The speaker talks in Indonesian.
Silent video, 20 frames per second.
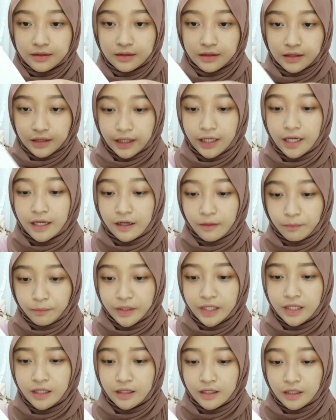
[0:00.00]
ya
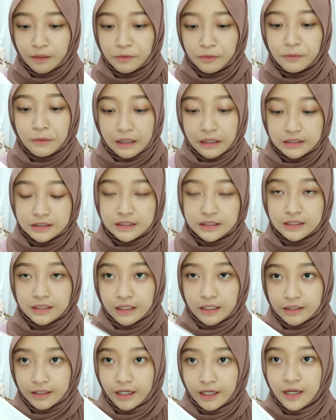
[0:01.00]
rapi rapi banget
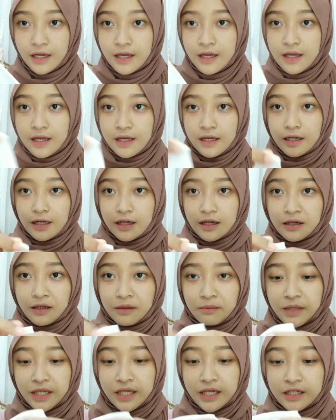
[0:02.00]
jahitannya e,
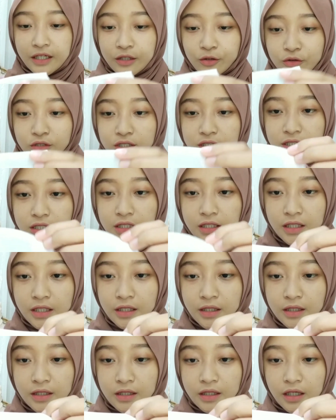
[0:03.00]
bedanya tuh di sini
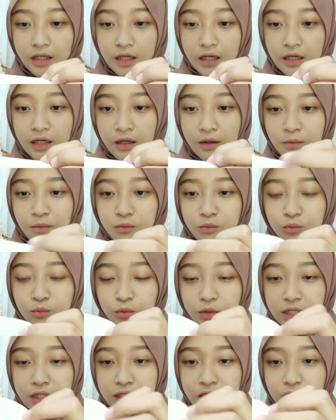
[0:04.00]
e,
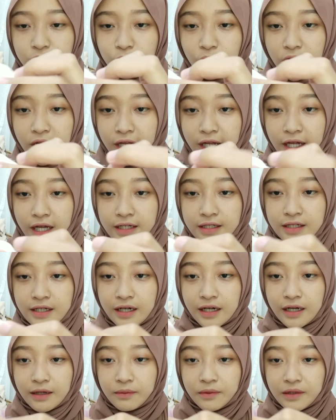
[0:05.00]
ini tuh kayak ada
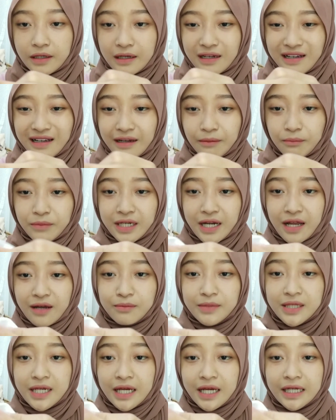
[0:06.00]

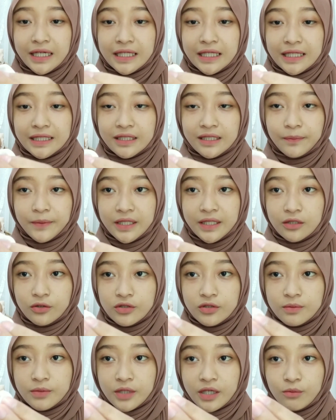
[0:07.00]
benang-benang gini tapi ini tuh
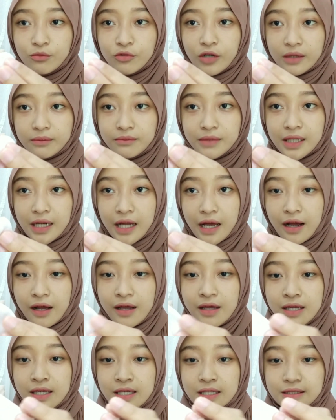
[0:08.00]
sebenarnya bukan benang
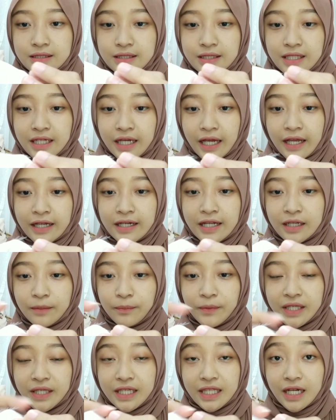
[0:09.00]
jadi kayak dari
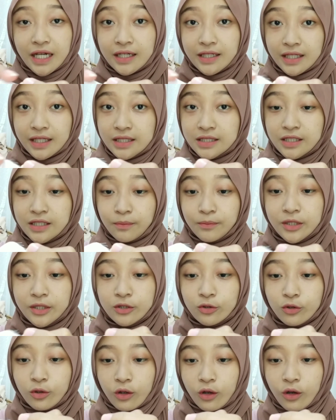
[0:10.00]
pinggirannya hijab
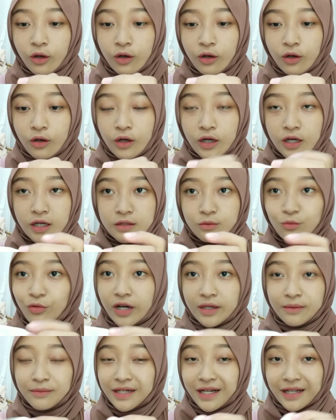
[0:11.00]
gitu loh bukan
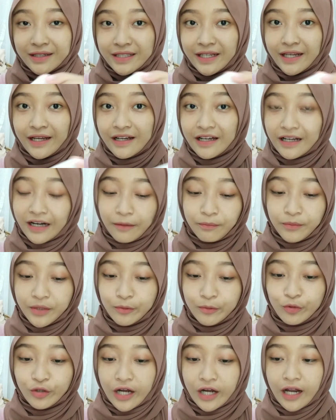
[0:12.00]
benangnya yang gak rapi
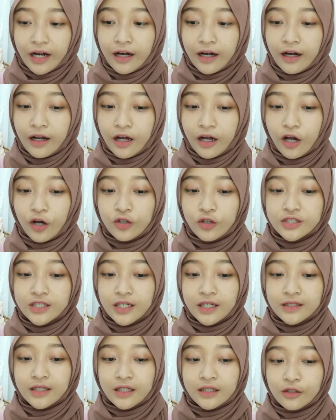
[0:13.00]
bukan kalau
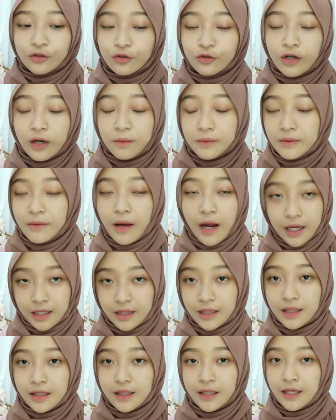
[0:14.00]
jahitannya tuh rapi banget
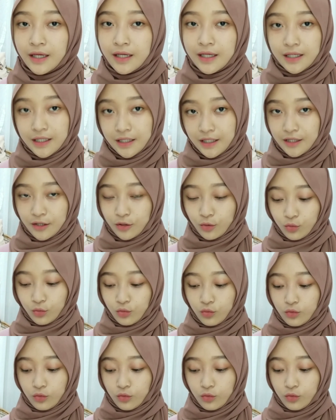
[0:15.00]
gitu